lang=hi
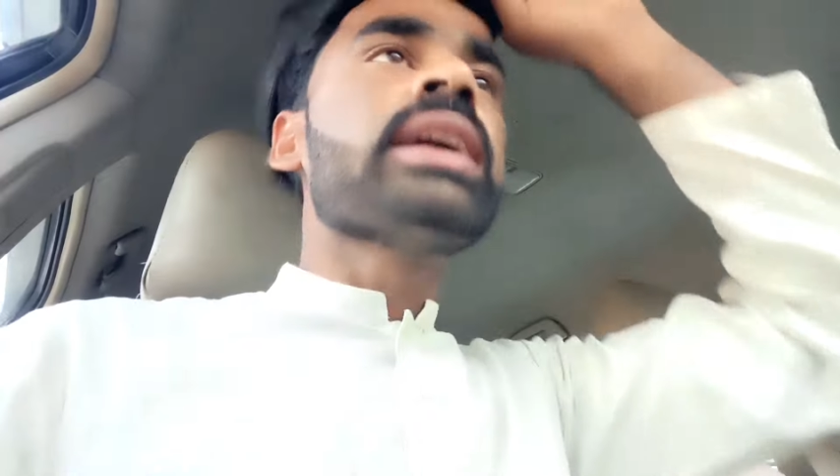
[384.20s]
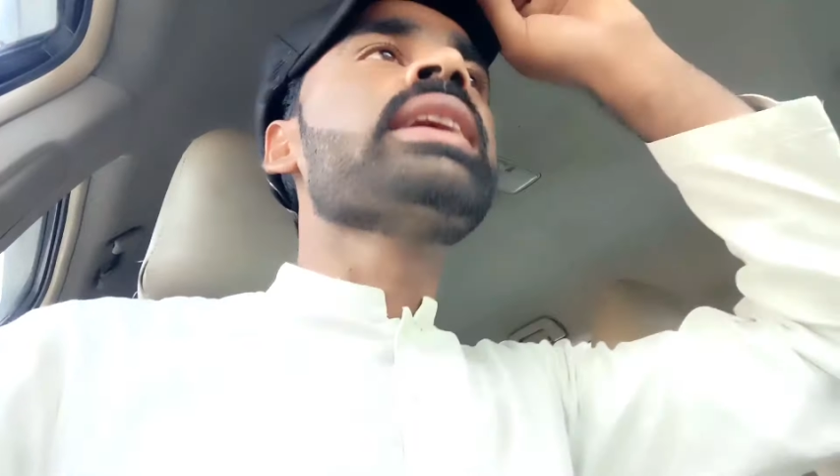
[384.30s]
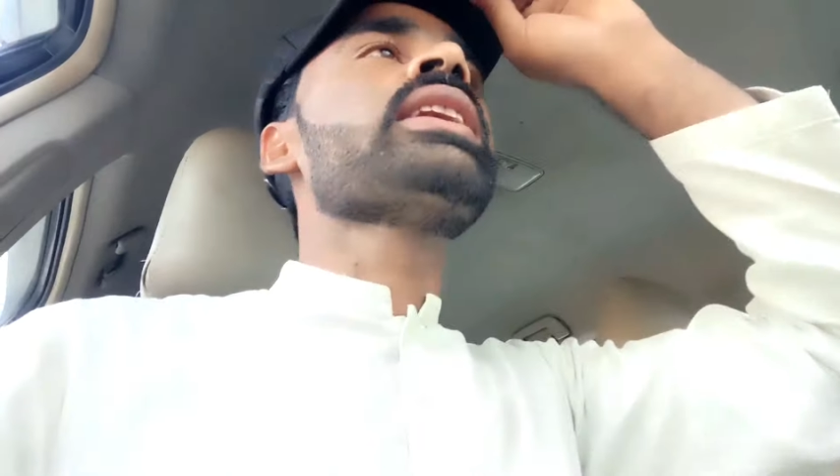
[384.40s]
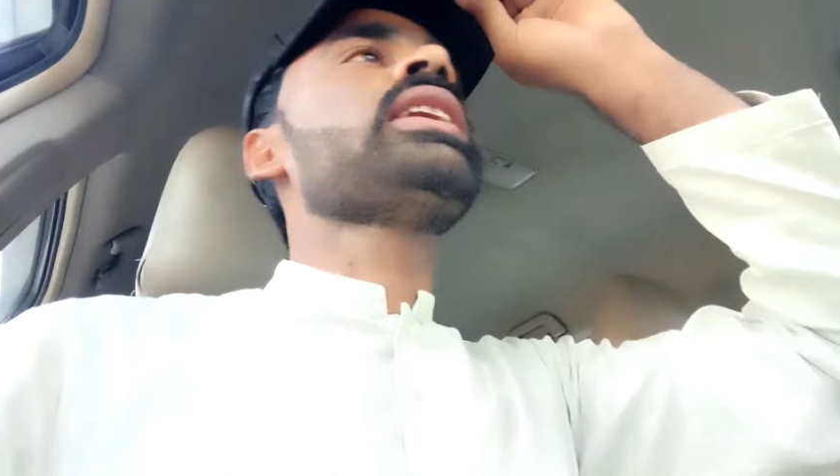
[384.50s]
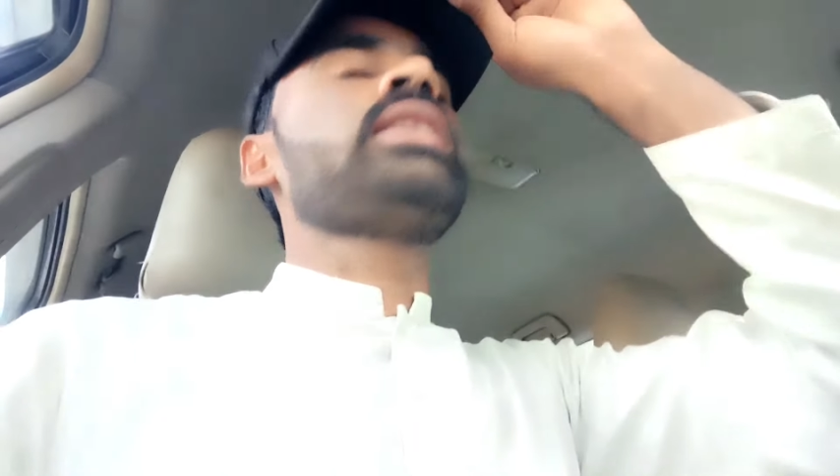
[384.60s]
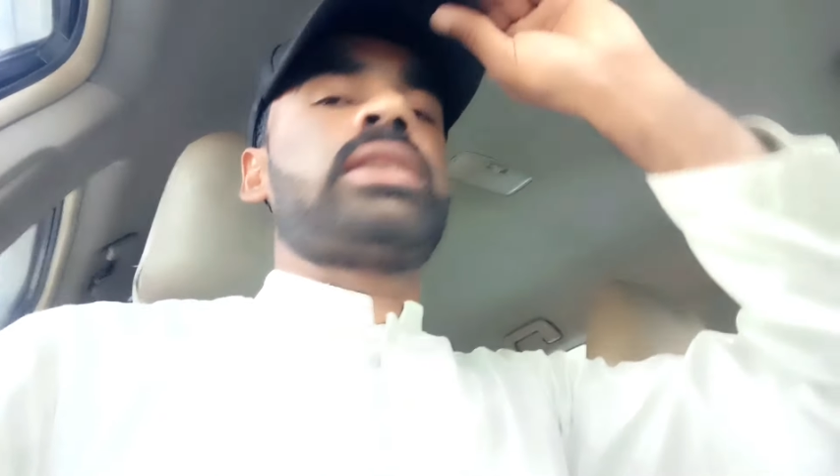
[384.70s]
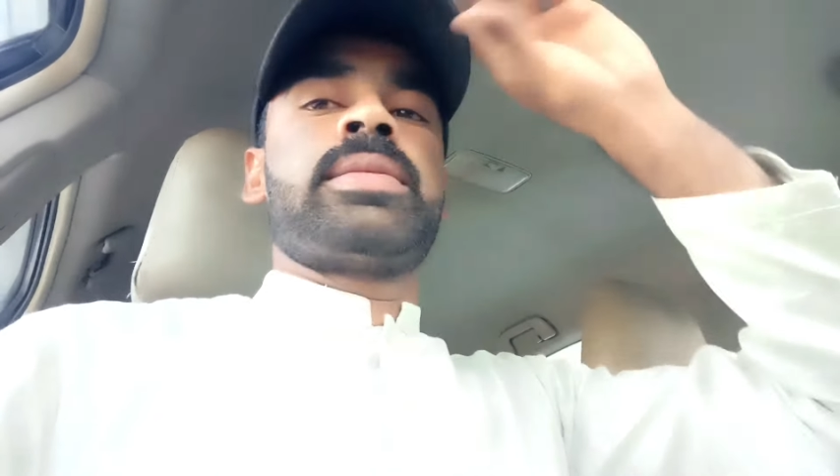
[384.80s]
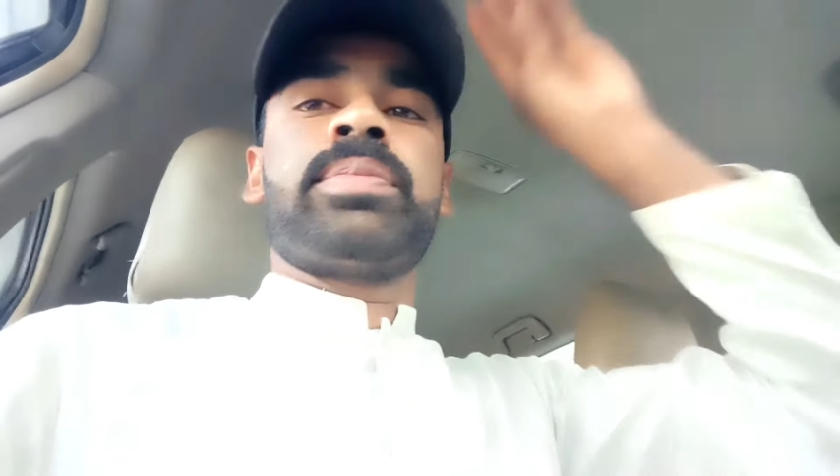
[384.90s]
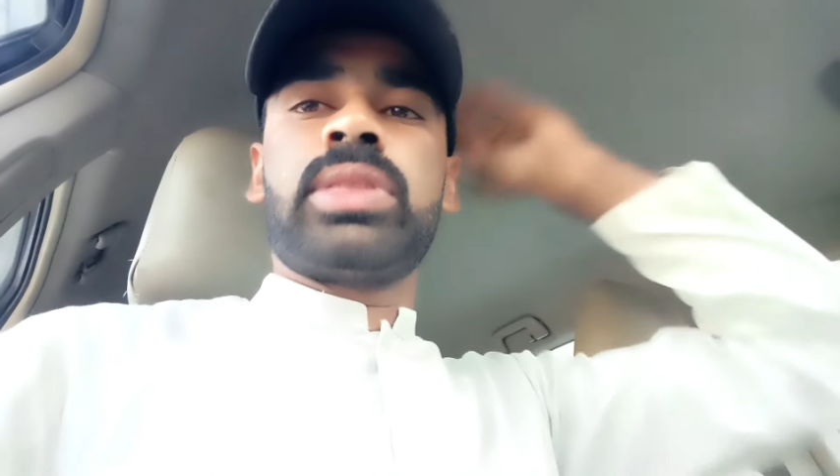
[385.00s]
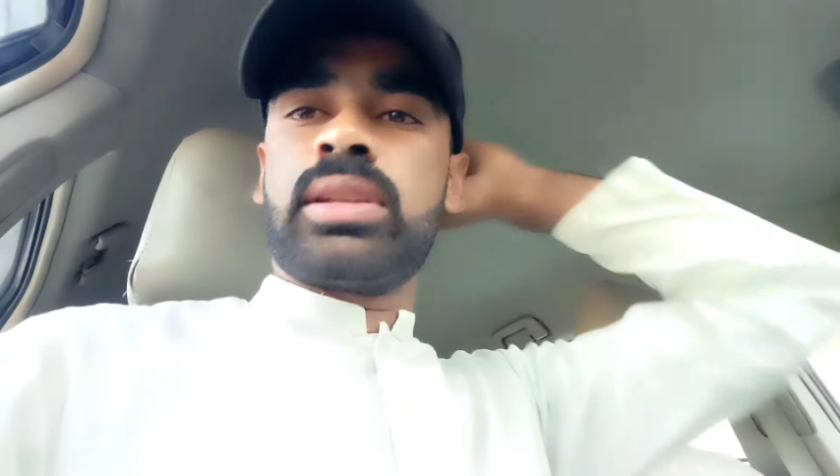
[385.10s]
के लिए
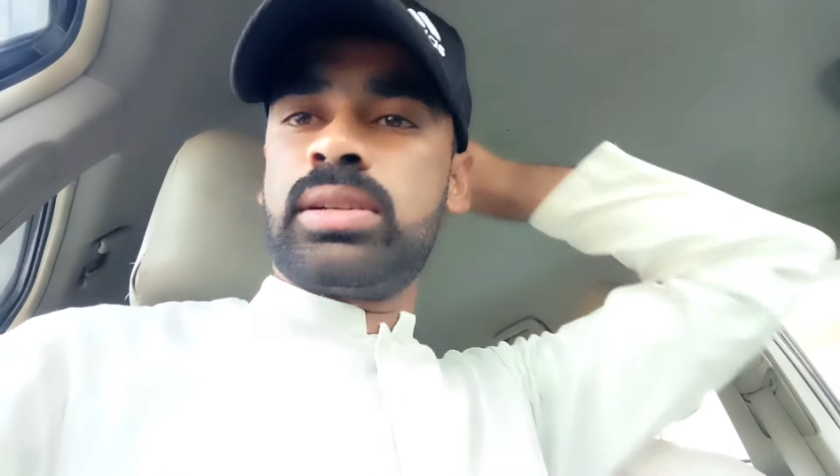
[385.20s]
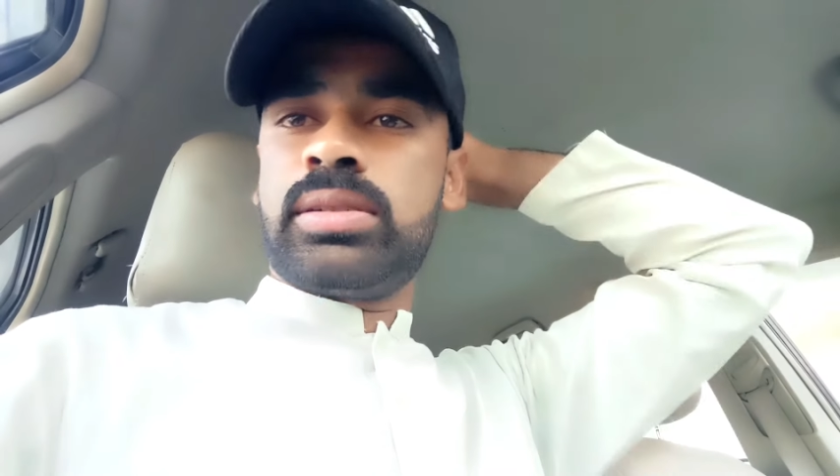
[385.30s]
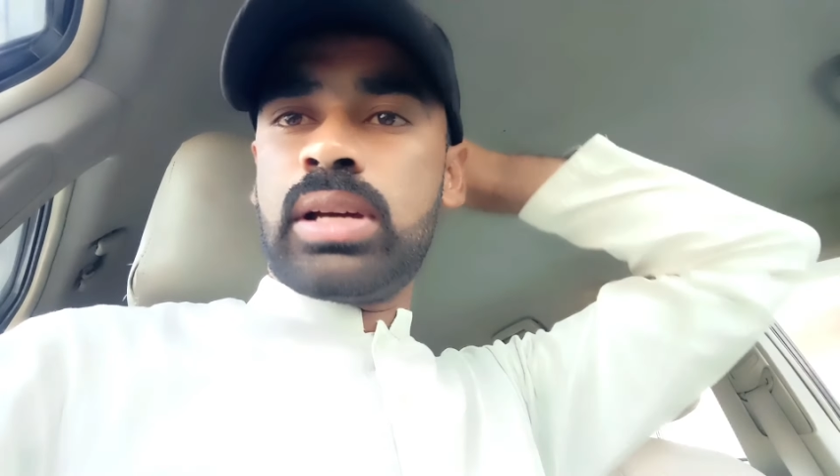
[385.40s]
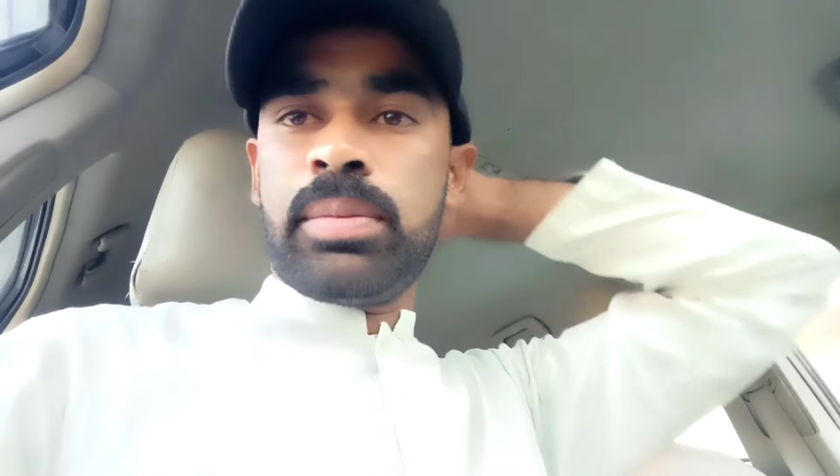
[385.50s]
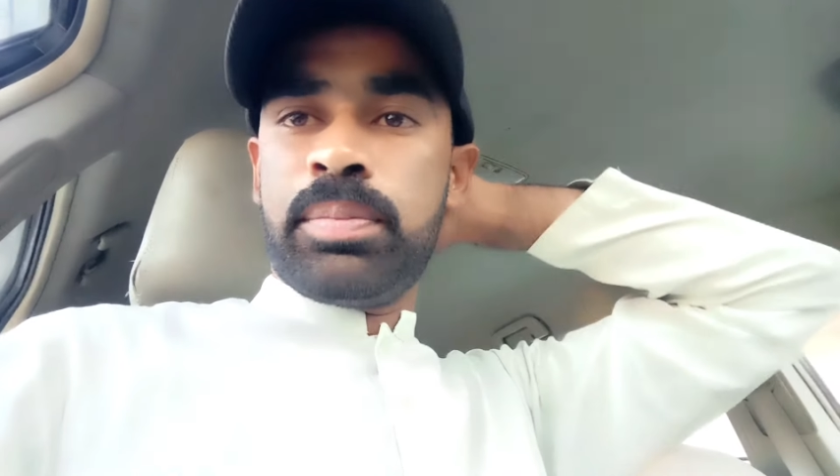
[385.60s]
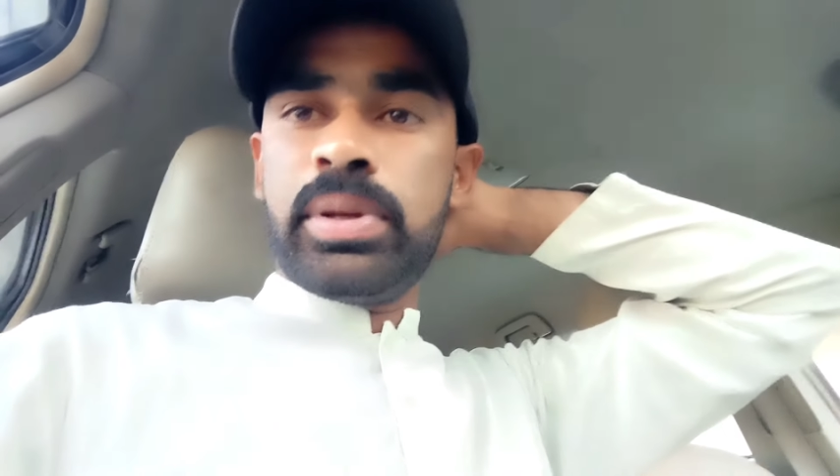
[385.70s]
अभी